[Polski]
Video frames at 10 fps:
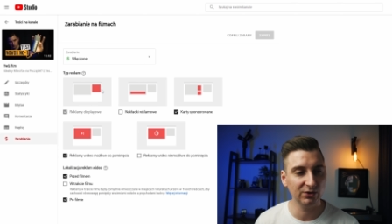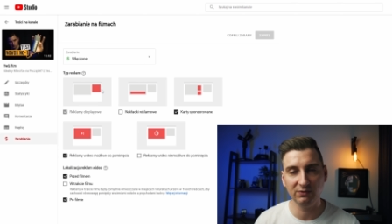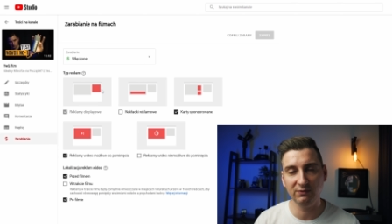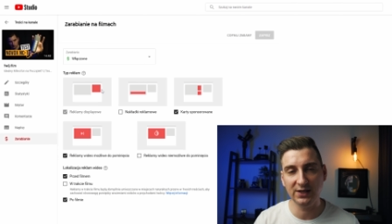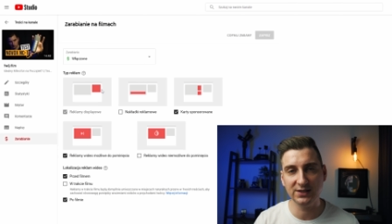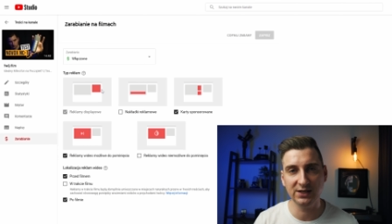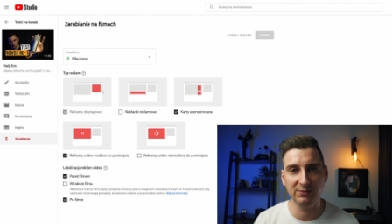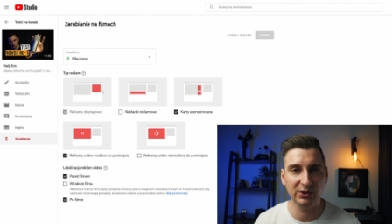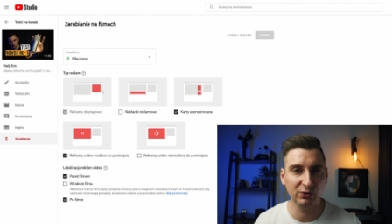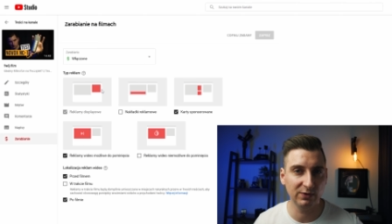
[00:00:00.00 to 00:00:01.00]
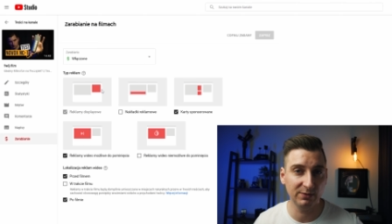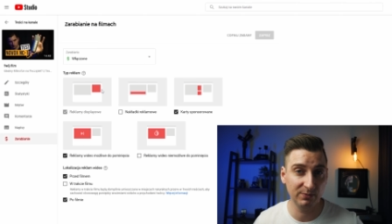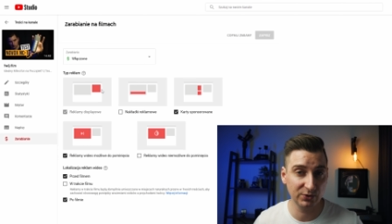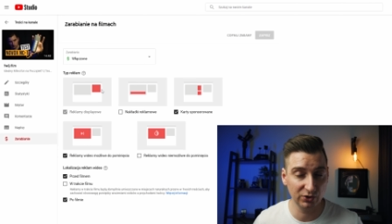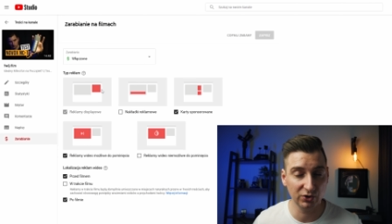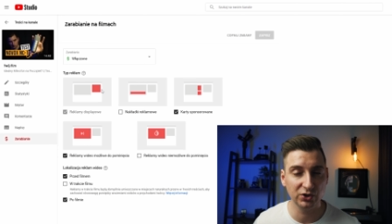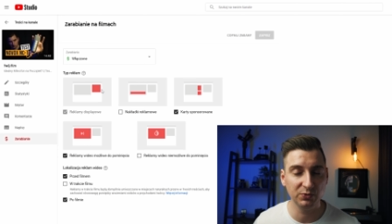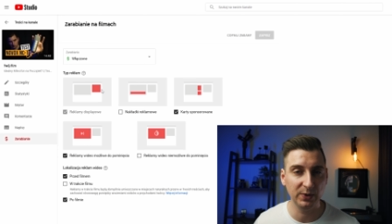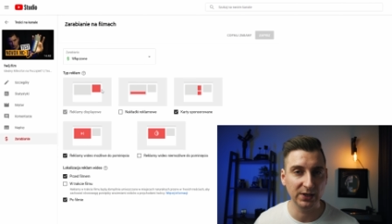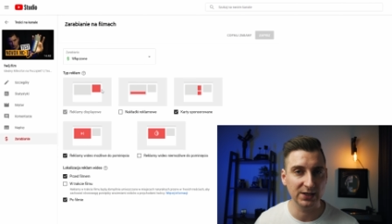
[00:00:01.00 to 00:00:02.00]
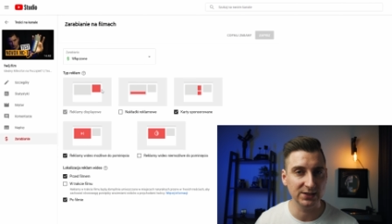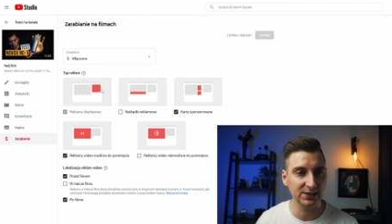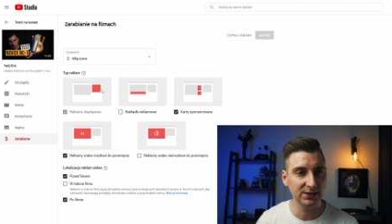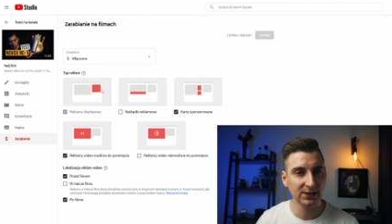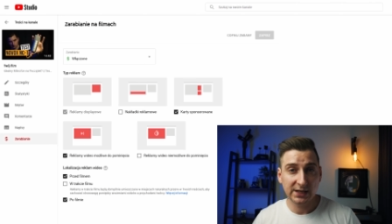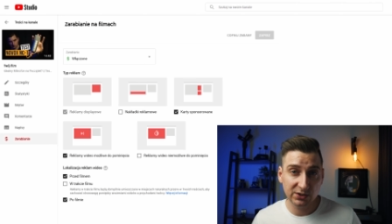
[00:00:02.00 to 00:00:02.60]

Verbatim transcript: no tym więcej będą wam przynosić pieniędzy.